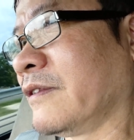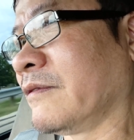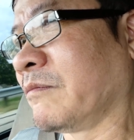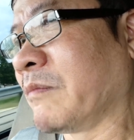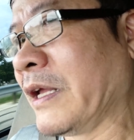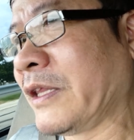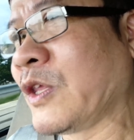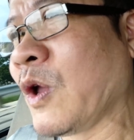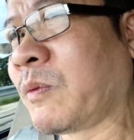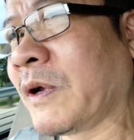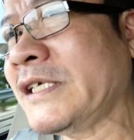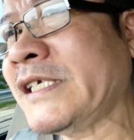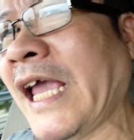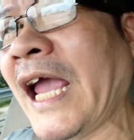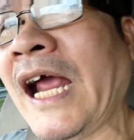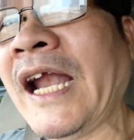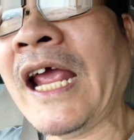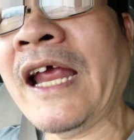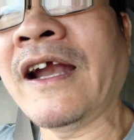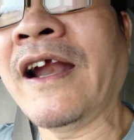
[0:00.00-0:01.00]
mình dùng cái
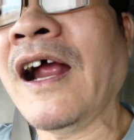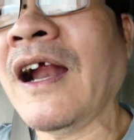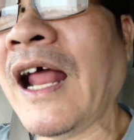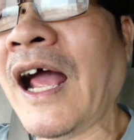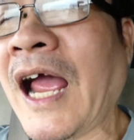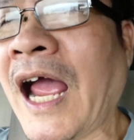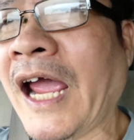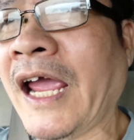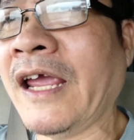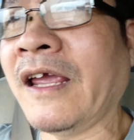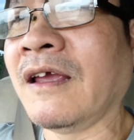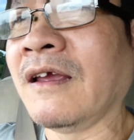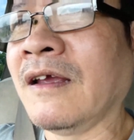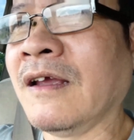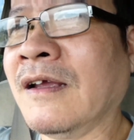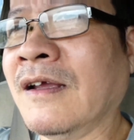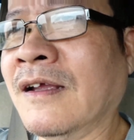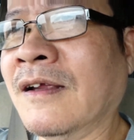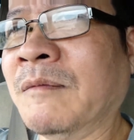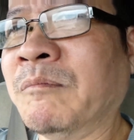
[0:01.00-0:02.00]
xe này rất là hay,
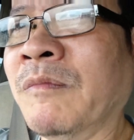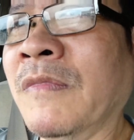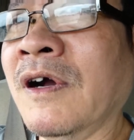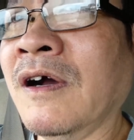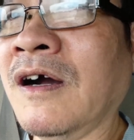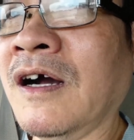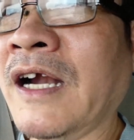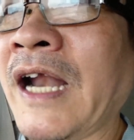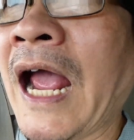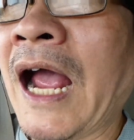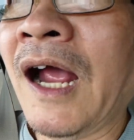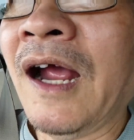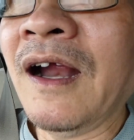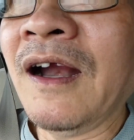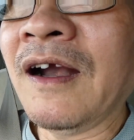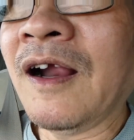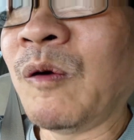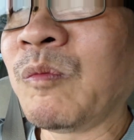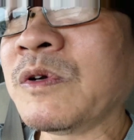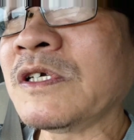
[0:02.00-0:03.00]
mưa
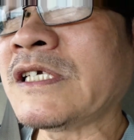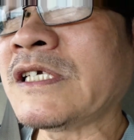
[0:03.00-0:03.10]
nắng không có